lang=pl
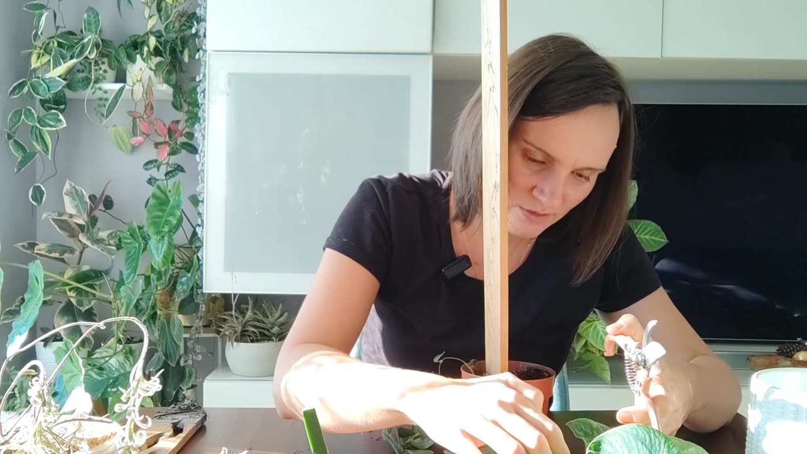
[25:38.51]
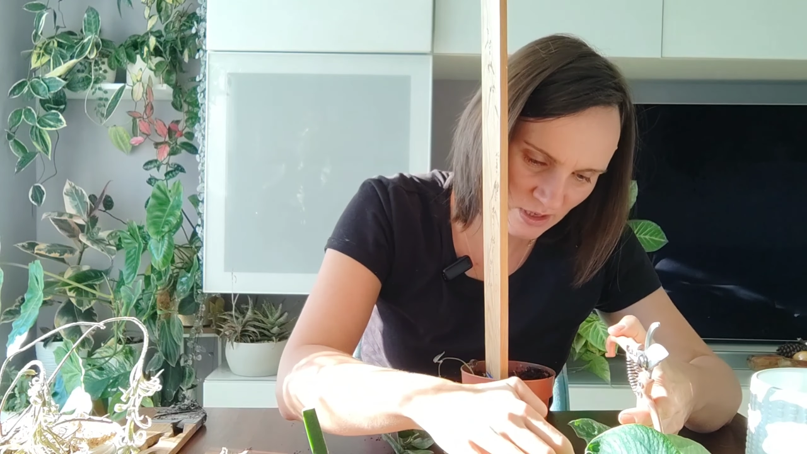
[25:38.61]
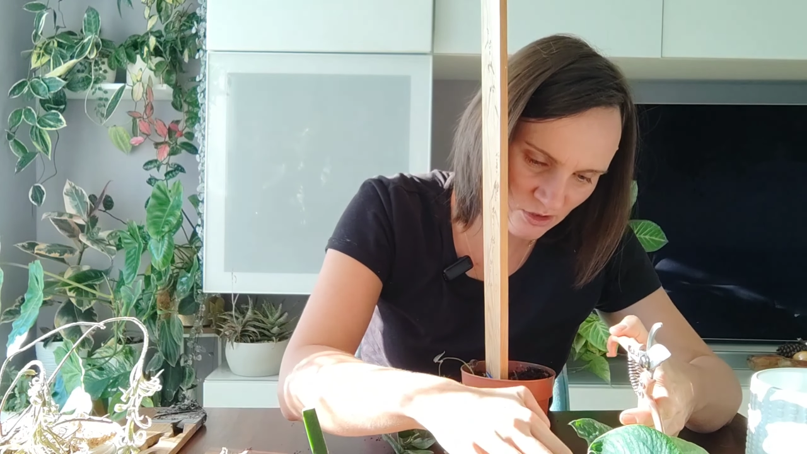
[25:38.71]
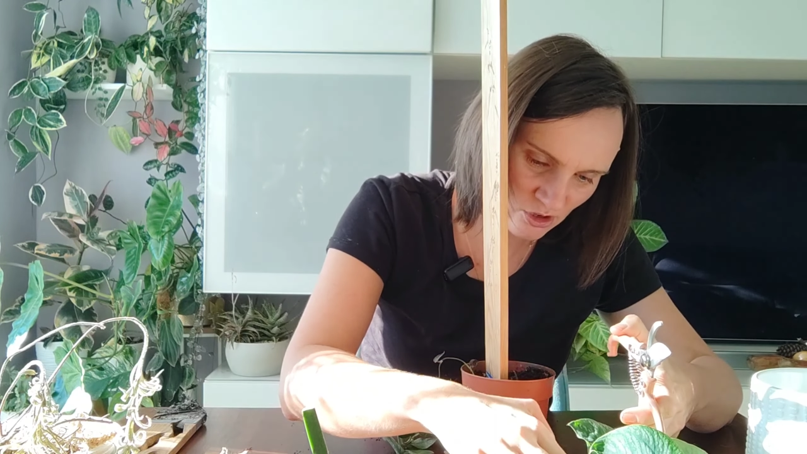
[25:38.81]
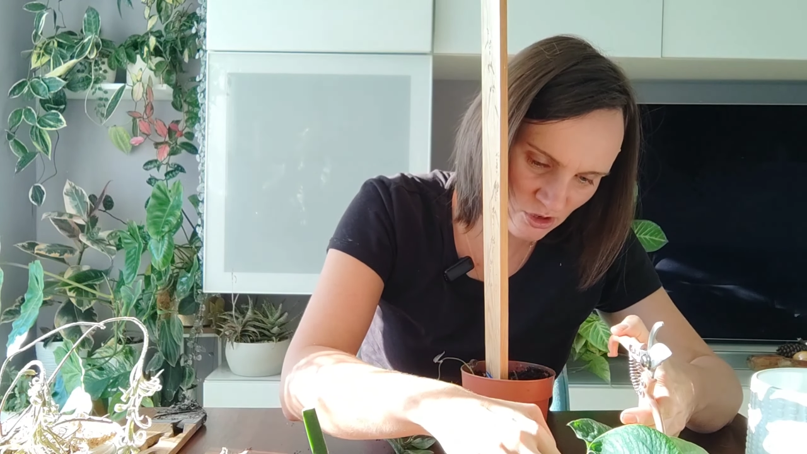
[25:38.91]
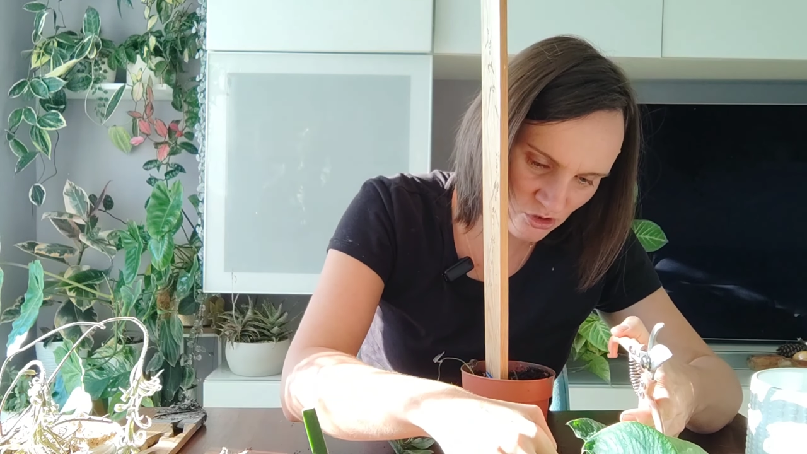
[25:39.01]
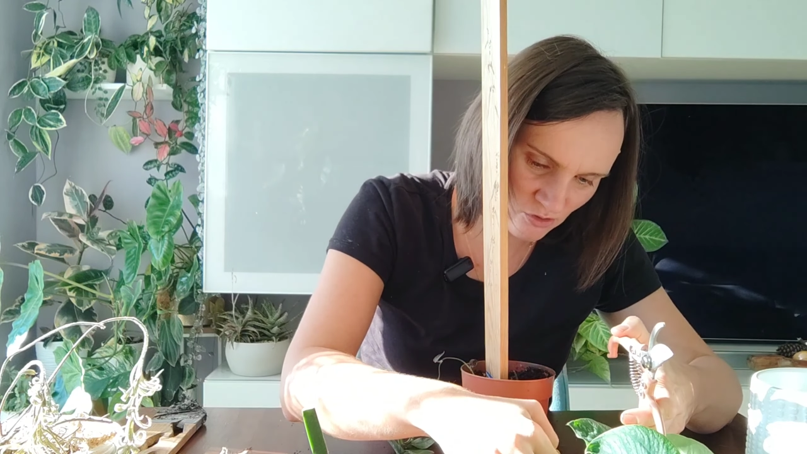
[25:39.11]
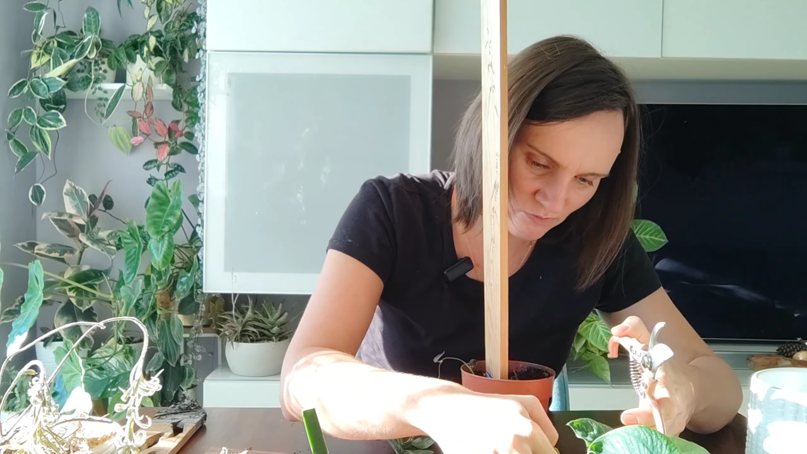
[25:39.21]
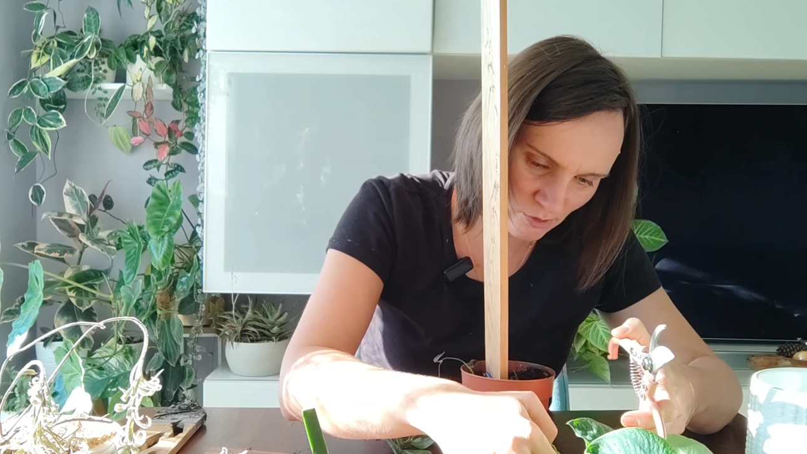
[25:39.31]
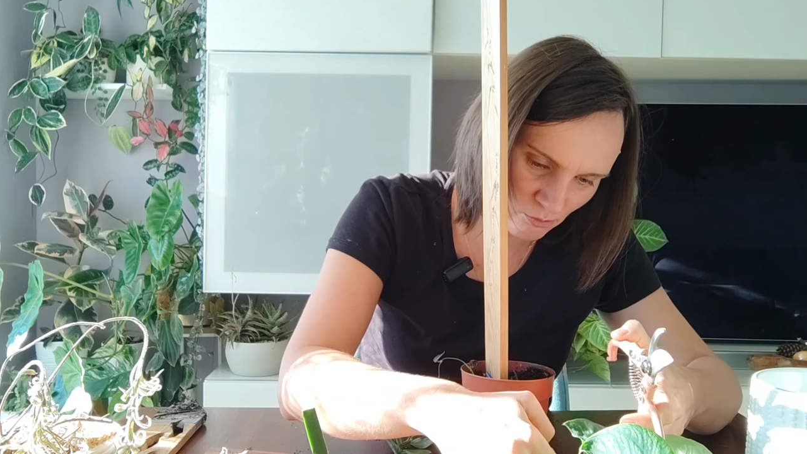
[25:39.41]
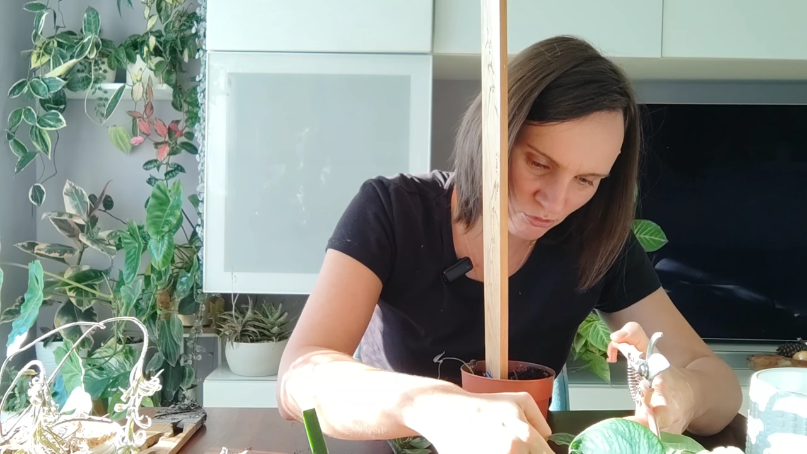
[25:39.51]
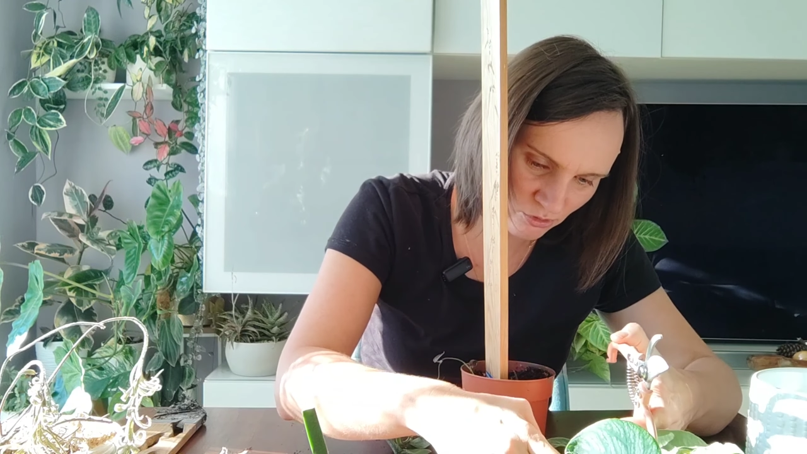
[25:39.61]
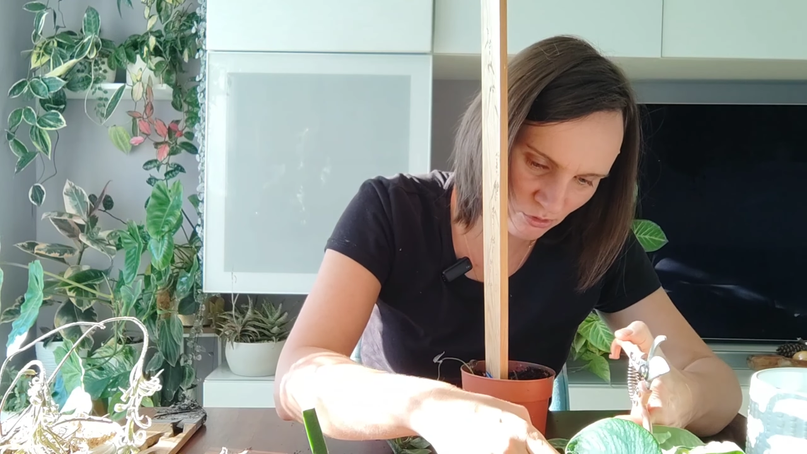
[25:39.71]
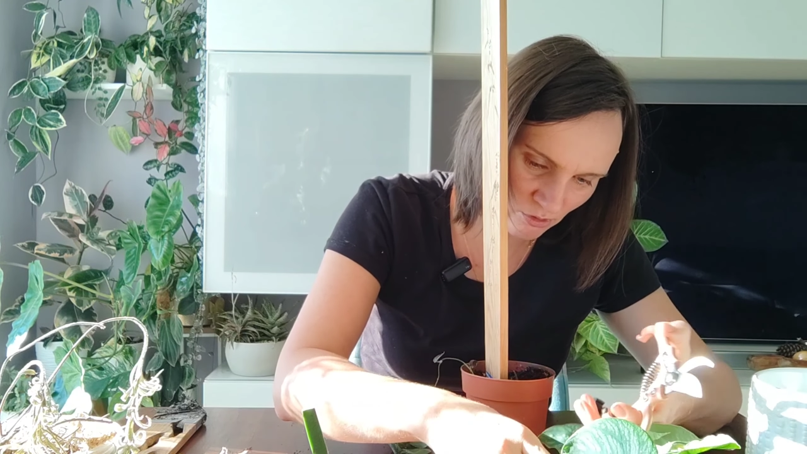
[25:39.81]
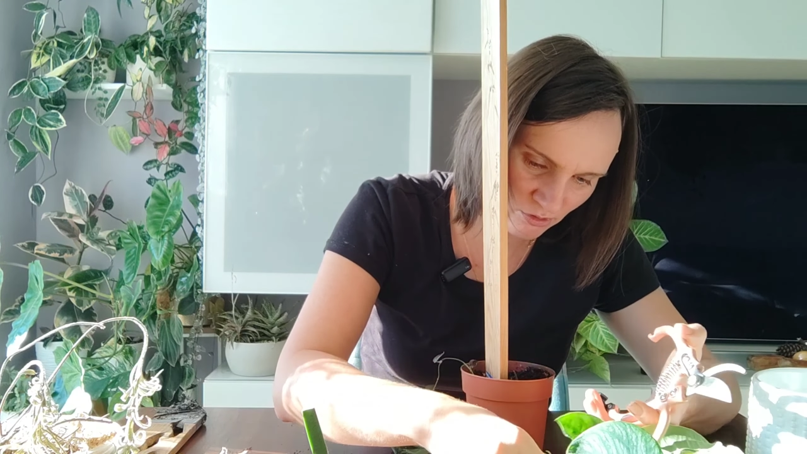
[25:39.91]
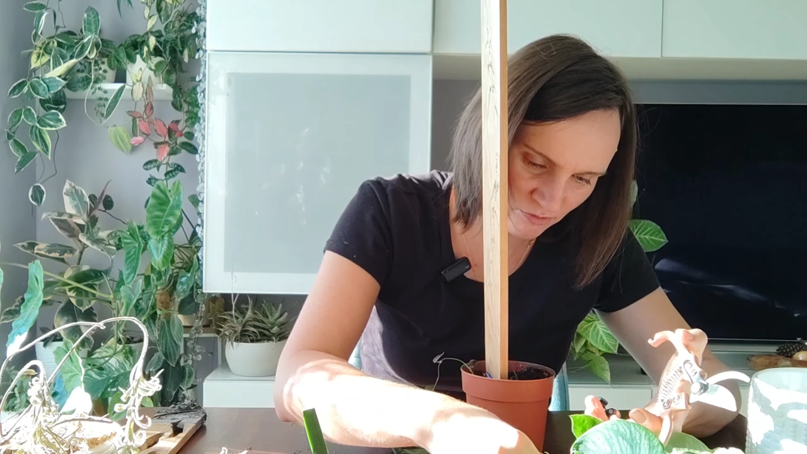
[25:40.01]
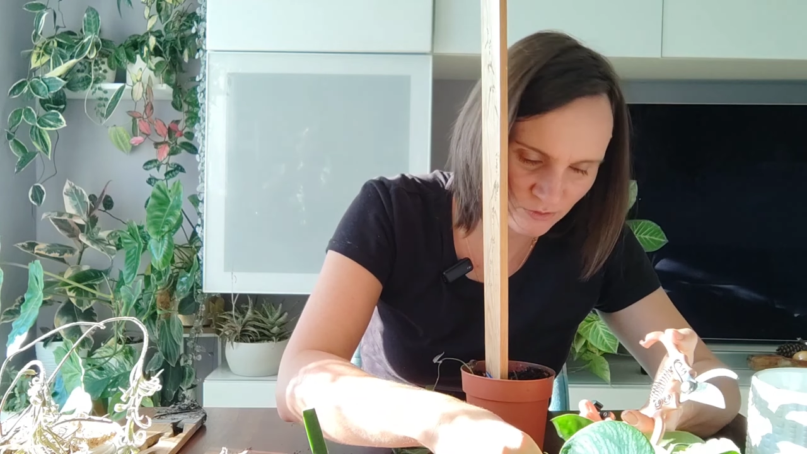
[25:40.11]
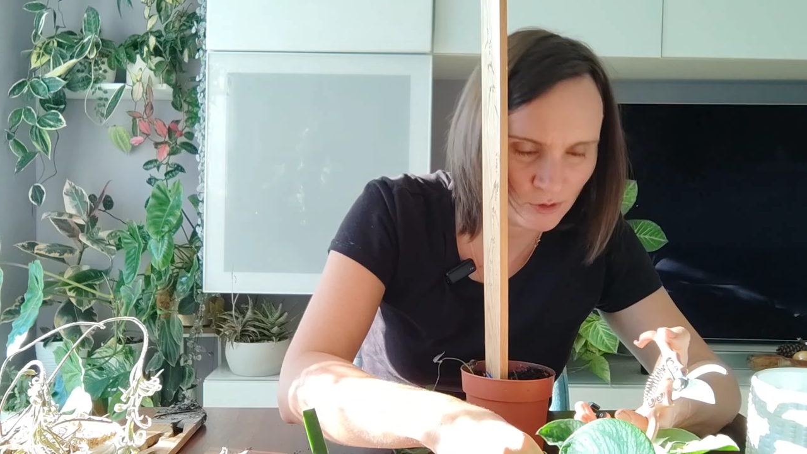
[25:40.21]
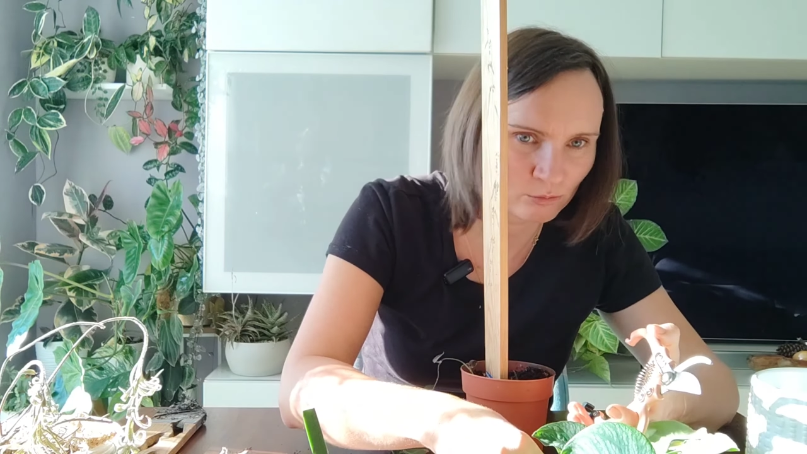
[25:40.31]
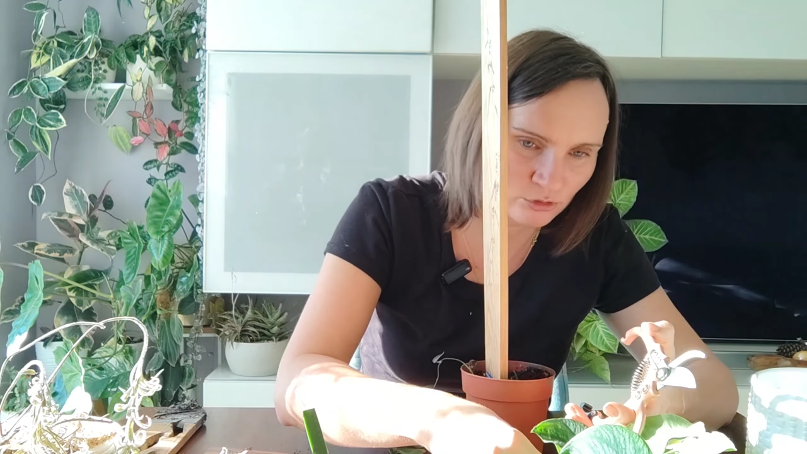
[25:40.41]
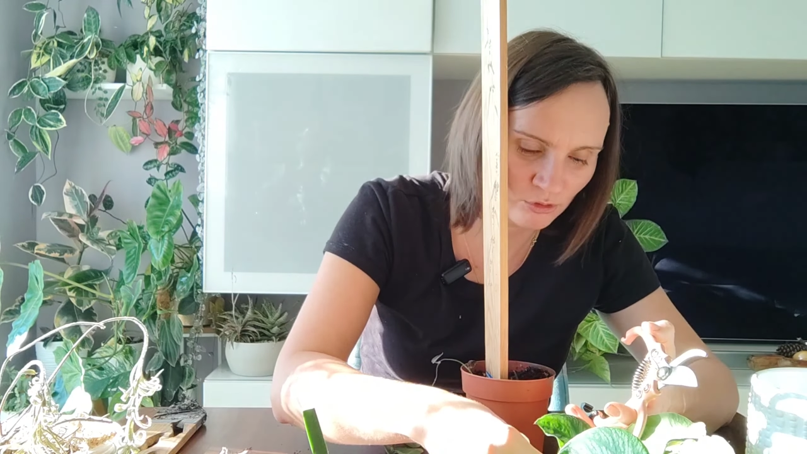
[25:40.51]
w sensie nie, że w domu, tylko w domu.